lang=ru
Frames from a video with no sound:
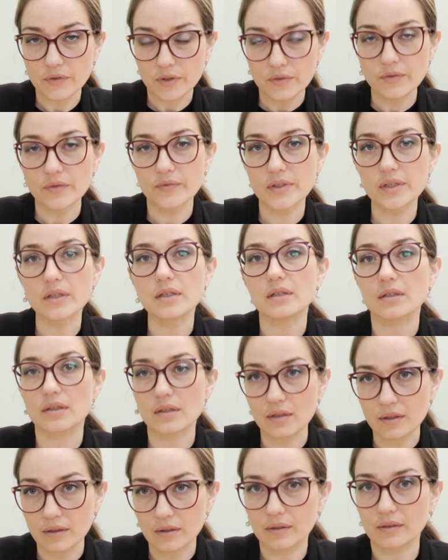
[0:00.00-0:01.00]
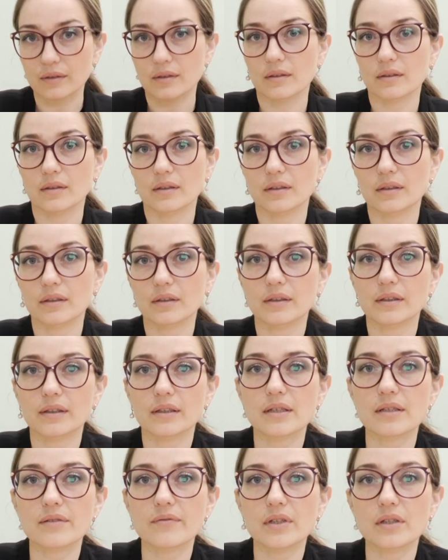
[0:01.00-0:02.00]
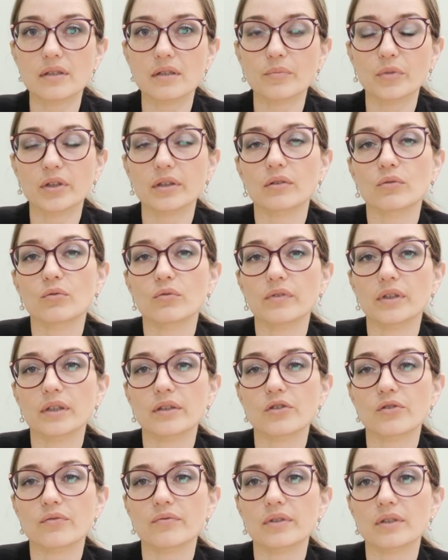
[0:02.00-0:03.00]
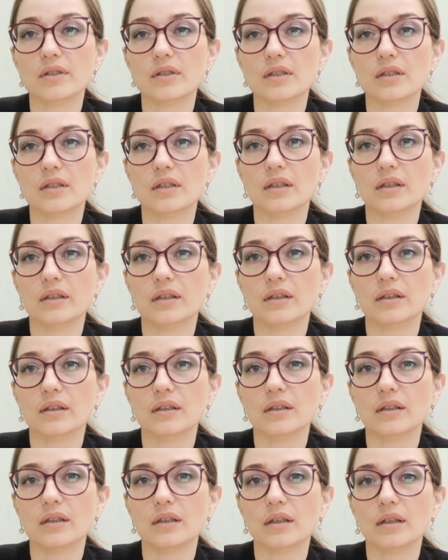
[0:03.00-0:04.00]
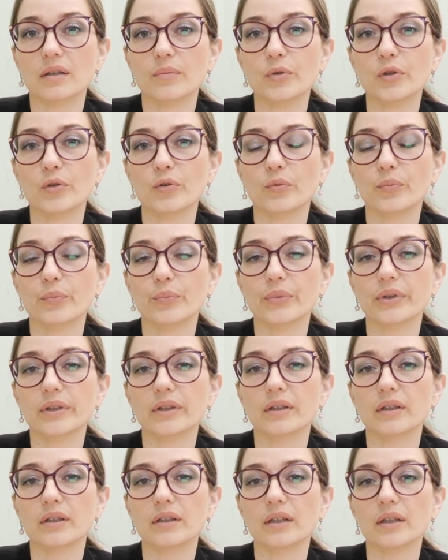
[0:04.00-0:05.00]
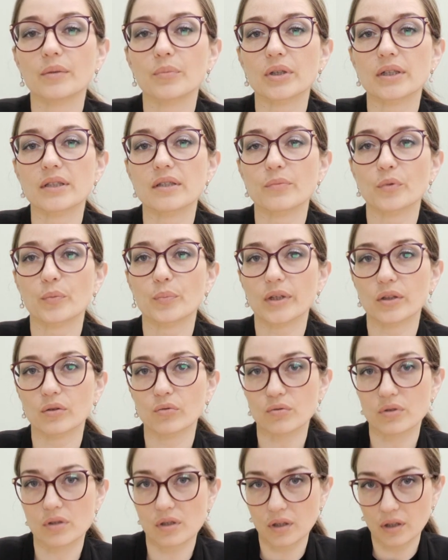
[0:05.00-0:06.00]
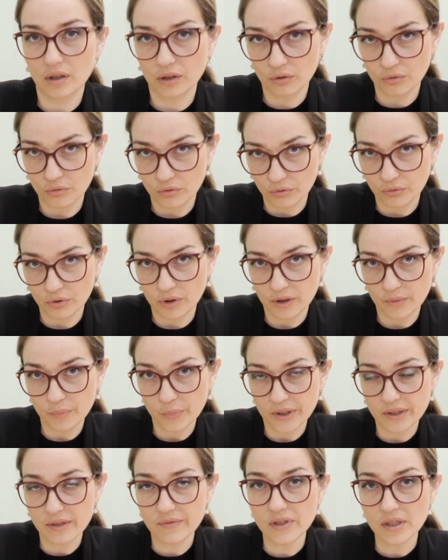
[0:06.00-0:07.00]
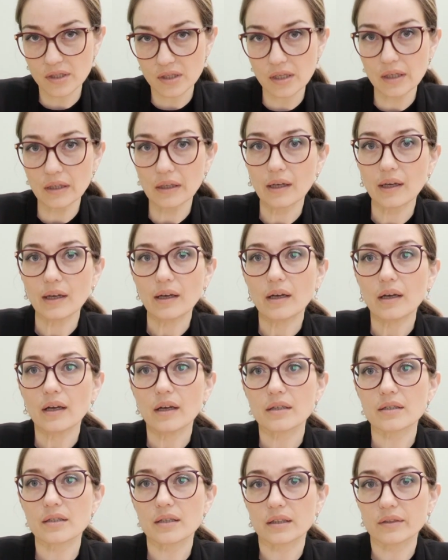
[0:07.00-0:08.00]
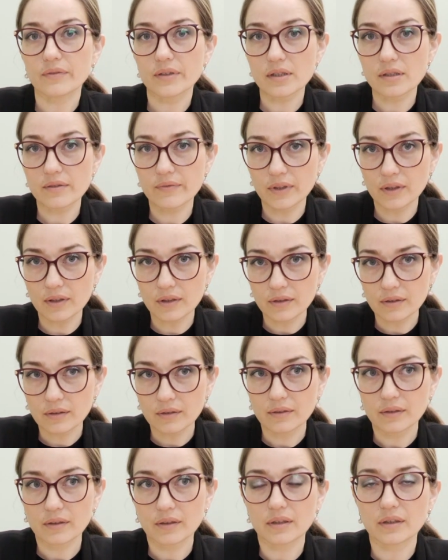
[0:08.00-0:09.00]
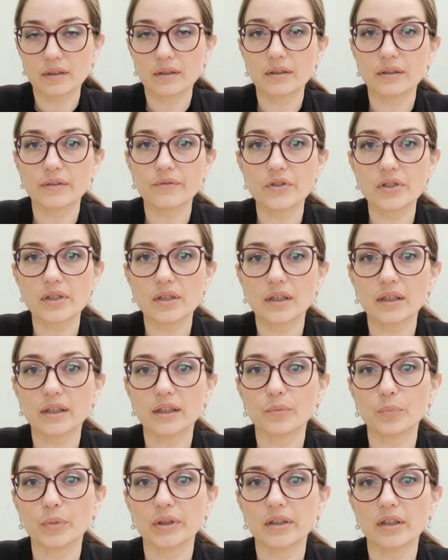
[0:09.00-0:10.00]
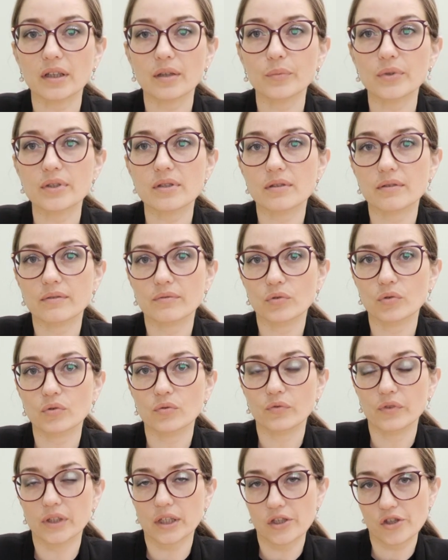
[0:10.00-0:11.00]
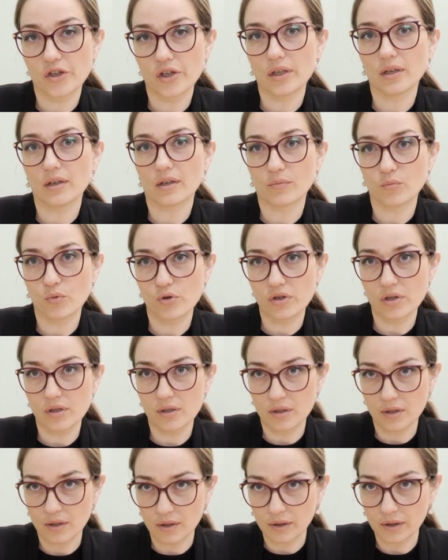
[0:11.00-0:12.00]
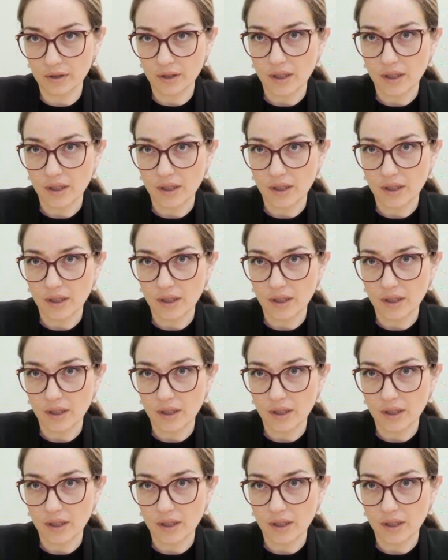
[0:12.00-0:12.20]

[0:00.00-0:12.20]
связи с Э, развитием рынка увеличивается э, объем э, необходимой продукции, которую надо произвести, соответственно, возникает потребность в увеличении рабочей силы.